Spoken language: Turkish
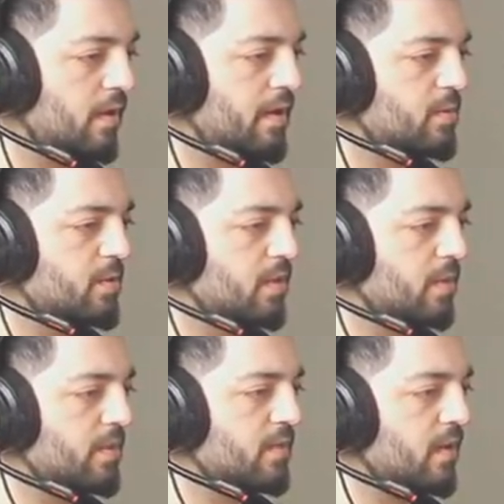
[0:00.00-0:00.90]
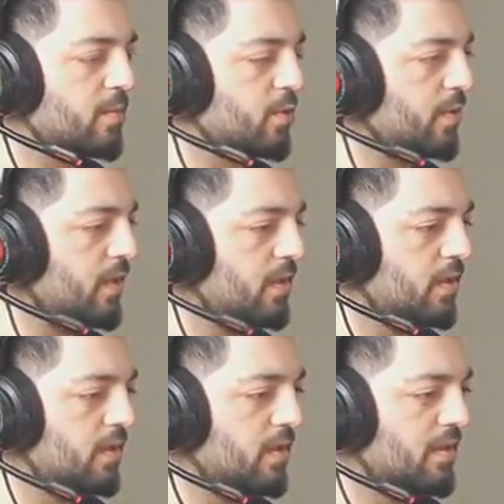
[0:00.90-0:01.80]
Araç bir şey ya. Buggy varmış orada.
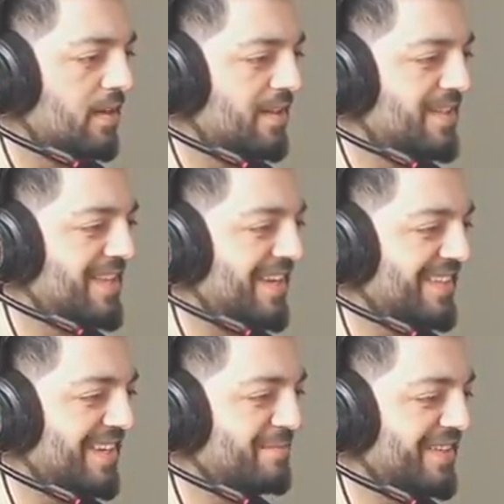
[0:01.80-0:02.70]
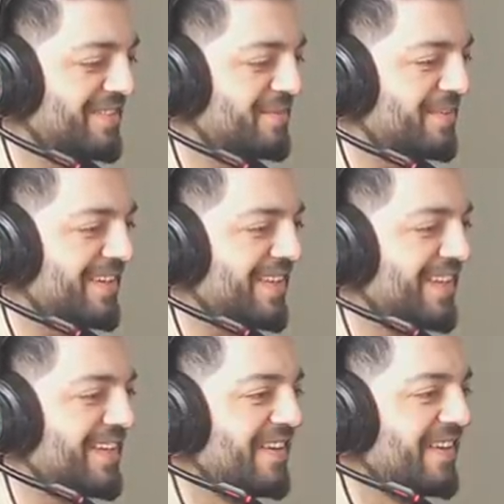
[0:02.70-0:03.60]
Kadir sen gelmeyeydin buraya
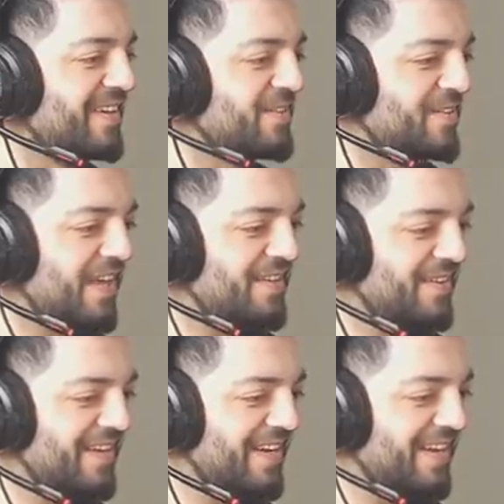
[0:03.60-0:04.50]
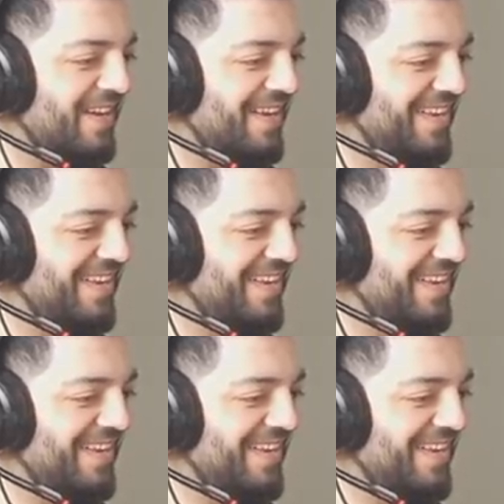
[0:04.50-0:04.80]
lan. Yer yok ha.